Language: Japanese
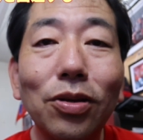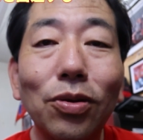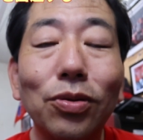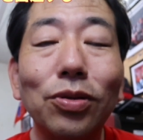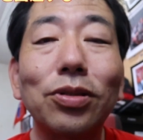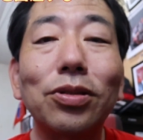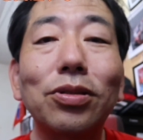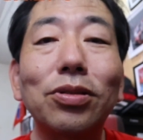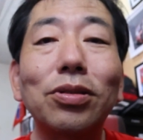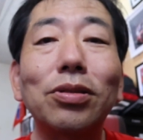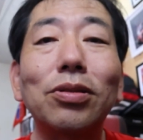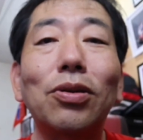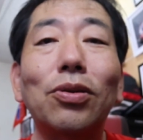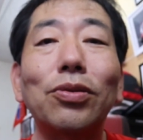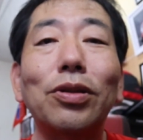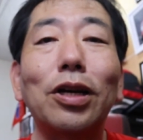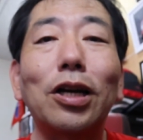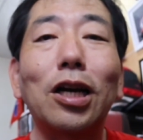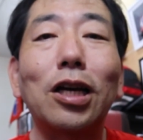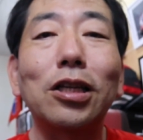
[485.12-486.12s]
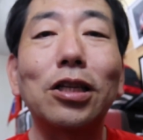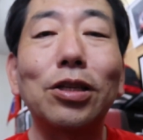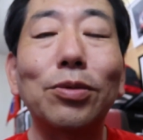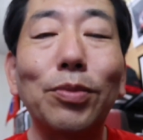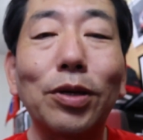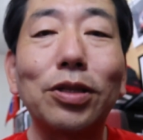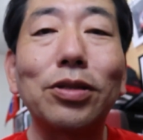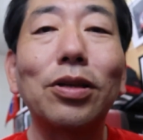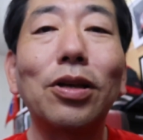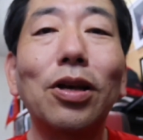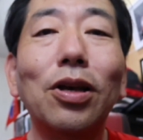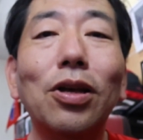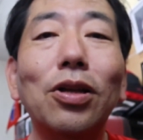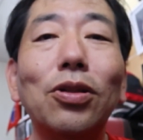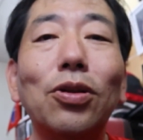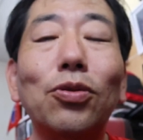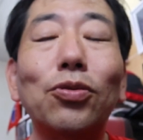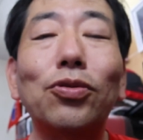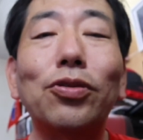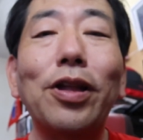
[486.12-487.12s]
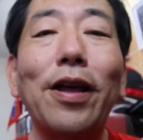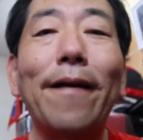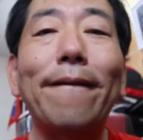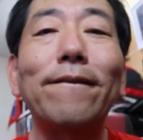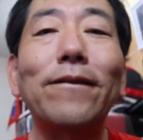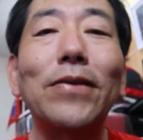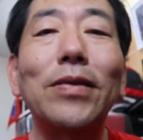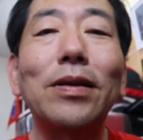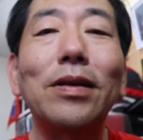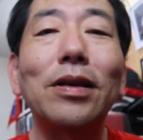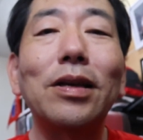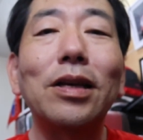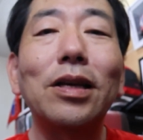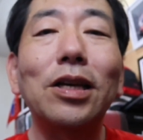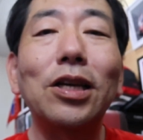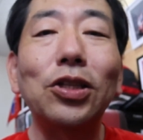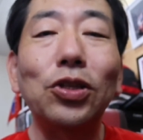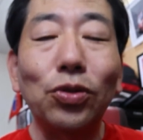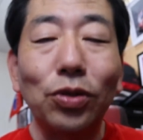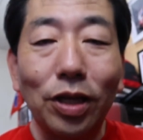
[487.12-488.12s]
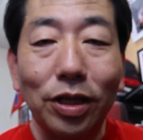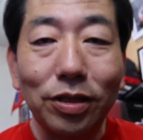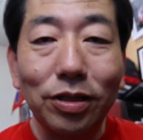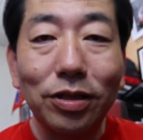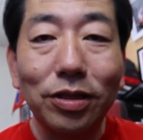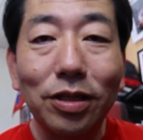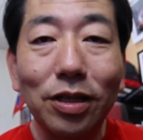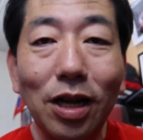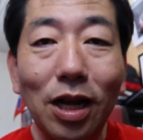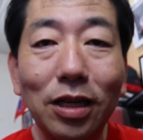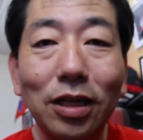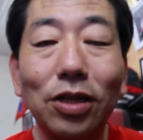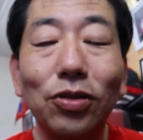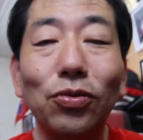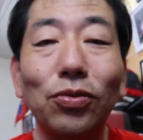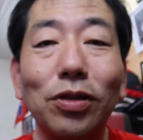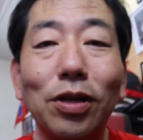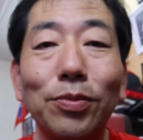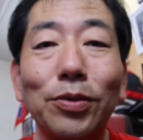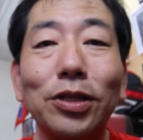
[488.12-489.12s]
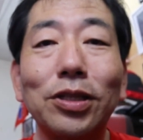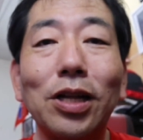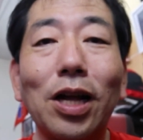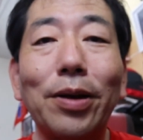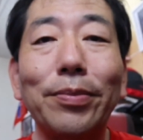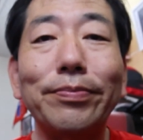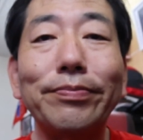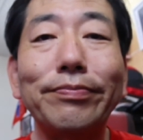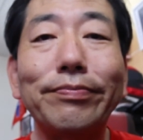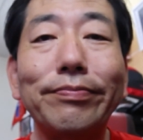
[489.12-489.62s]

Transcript: よろしくお願いします。ということで以上です。ありがとうございました。